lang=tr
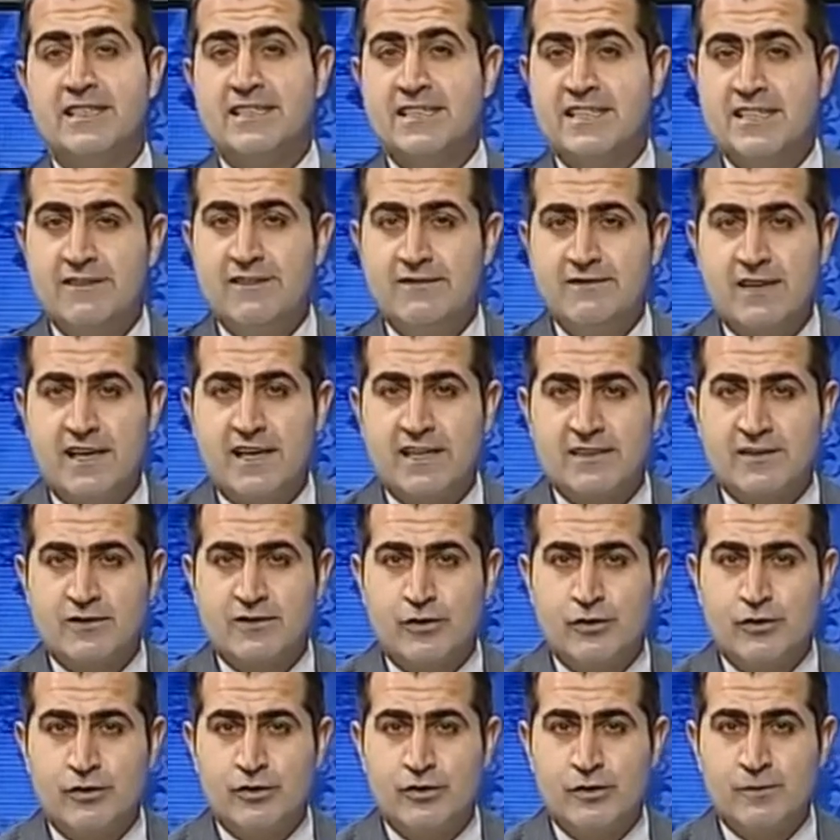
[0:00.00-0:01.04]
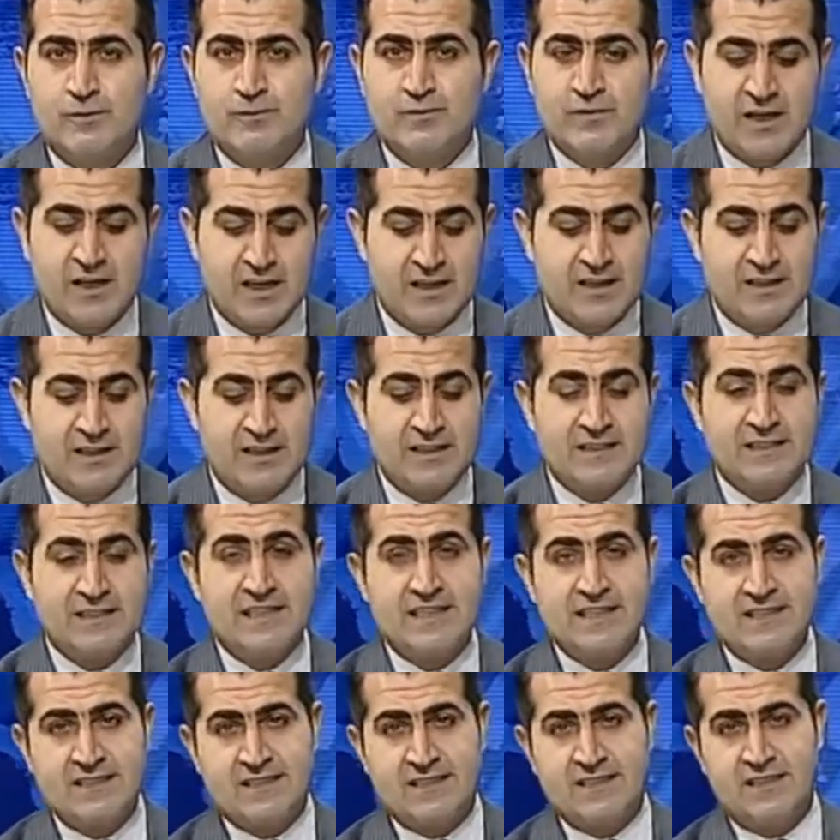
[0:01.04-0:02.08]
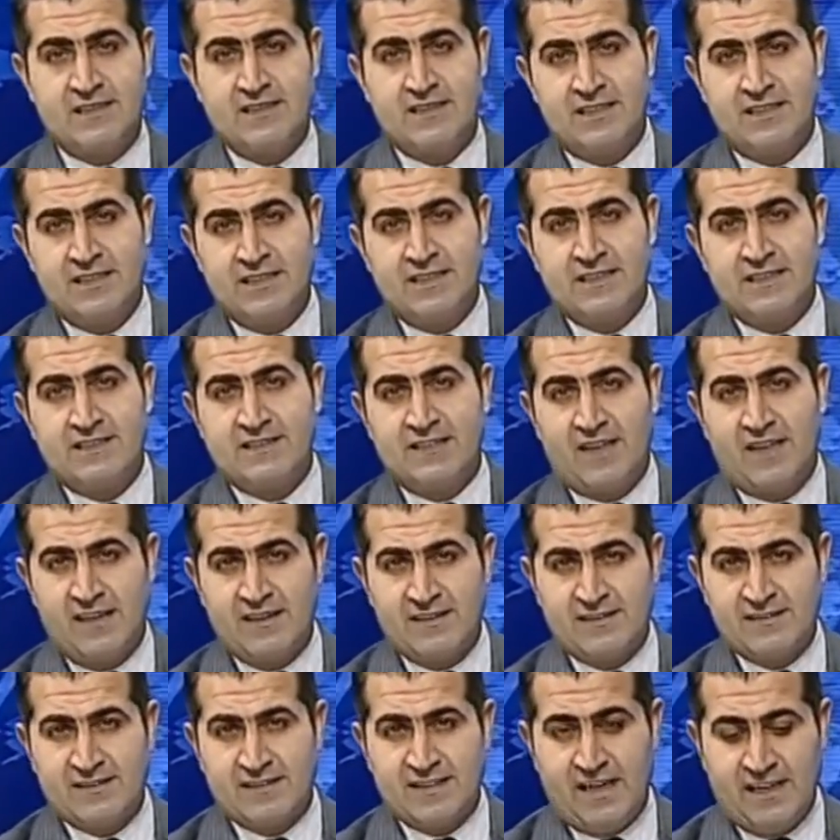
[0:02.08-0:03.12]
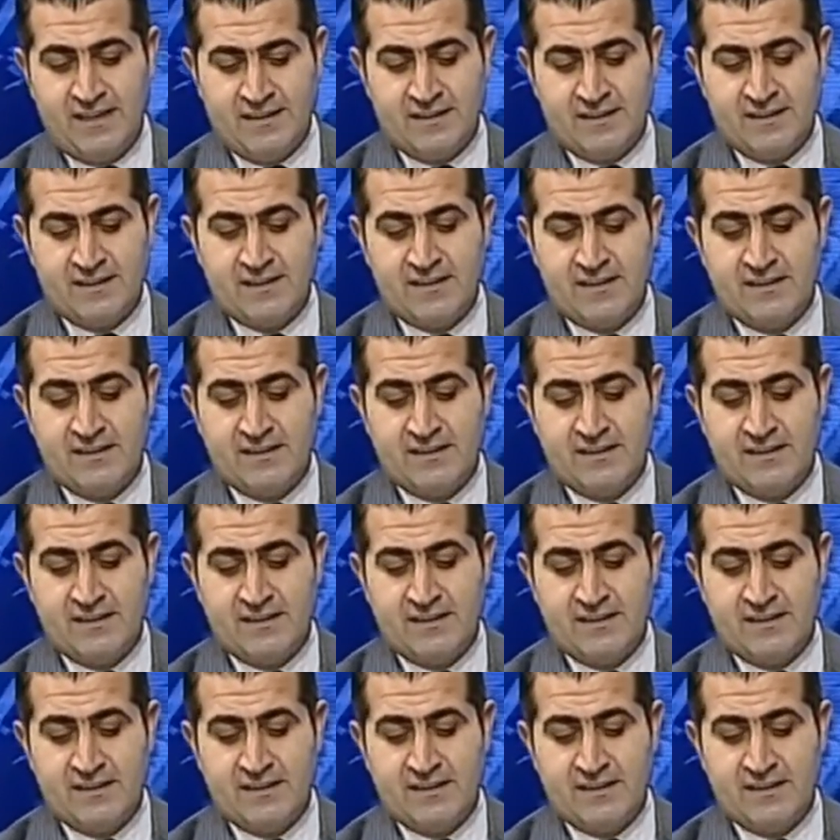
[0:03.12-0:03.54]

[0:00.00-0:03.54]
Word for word: kim var konuğum? Denizli Sağlık Sen